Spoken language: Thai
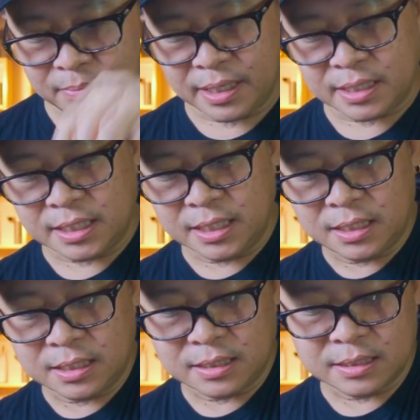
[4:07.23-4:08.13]
มีอีกชิ้น
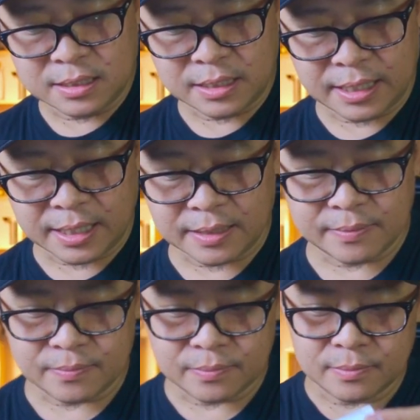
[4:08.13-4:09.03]
หนึ่งนี่ฮะ
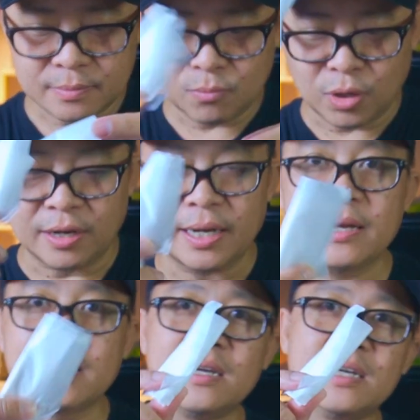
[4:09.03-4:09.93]
หมดแล้วนะ
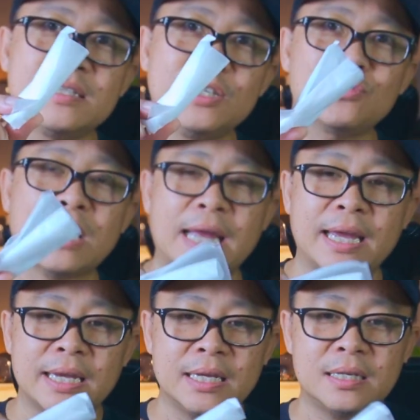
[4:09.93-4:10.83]
เหลือชิ้นสุดท้าย
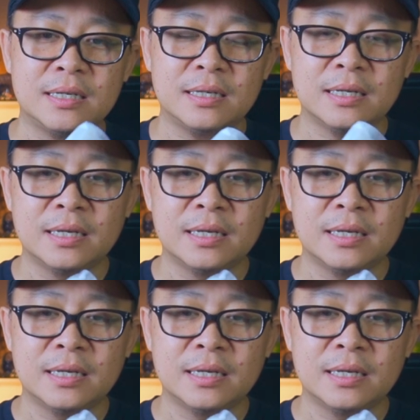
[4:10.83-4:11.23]
อันนี้คือ